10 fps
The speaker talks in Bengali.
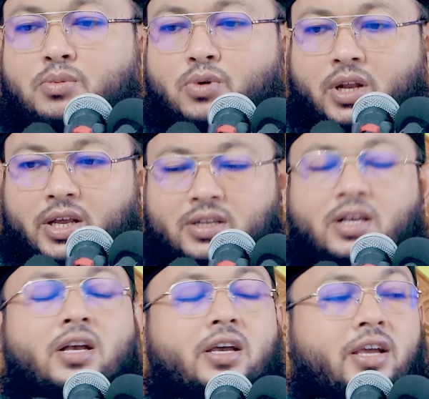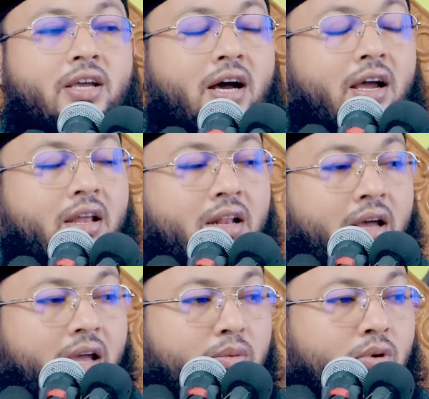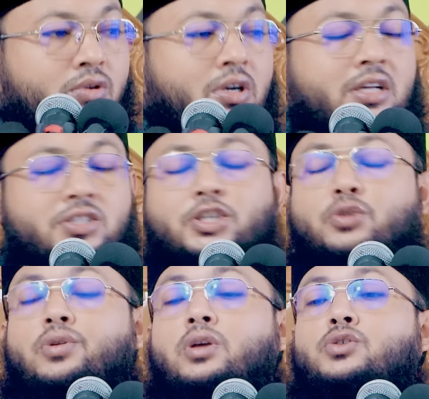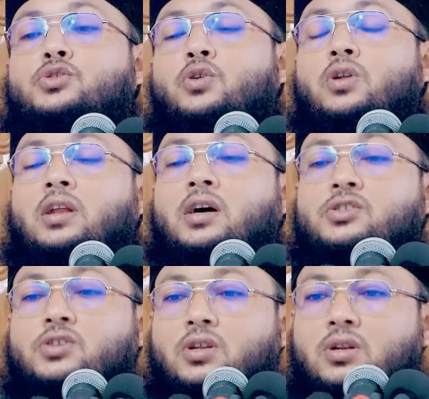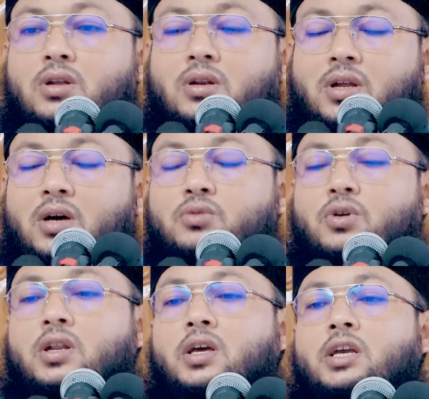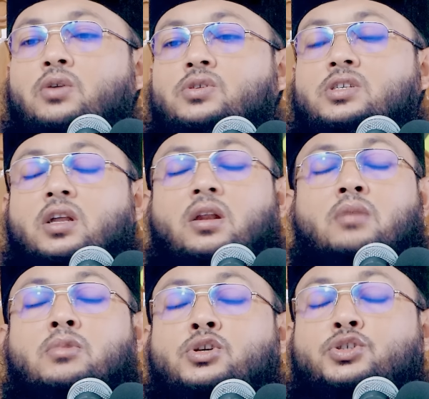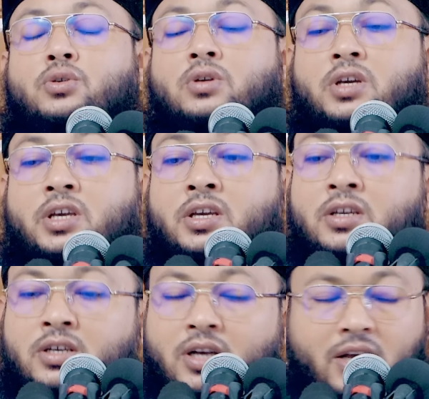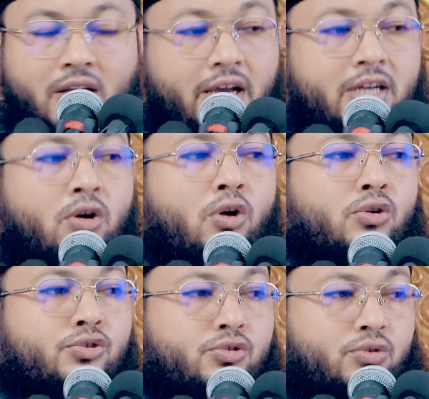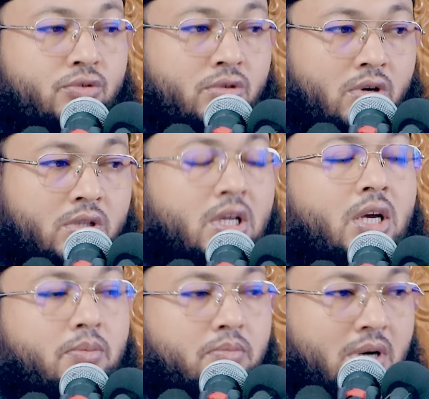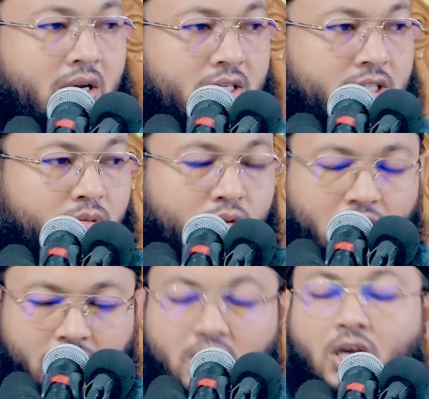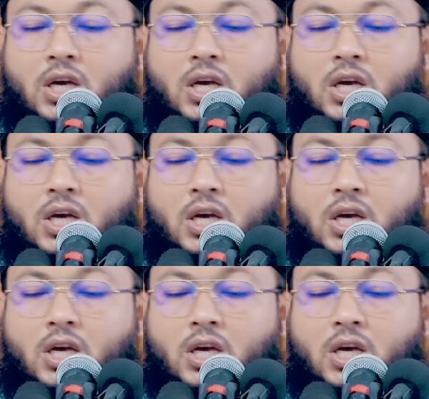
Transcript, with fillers: বলেন এই আয়না এবং চিরুনি রসুল্লাহ সাল্লাহ আলহি সঙ্গী এটা হলো সুন্নত মায়েশা বলেন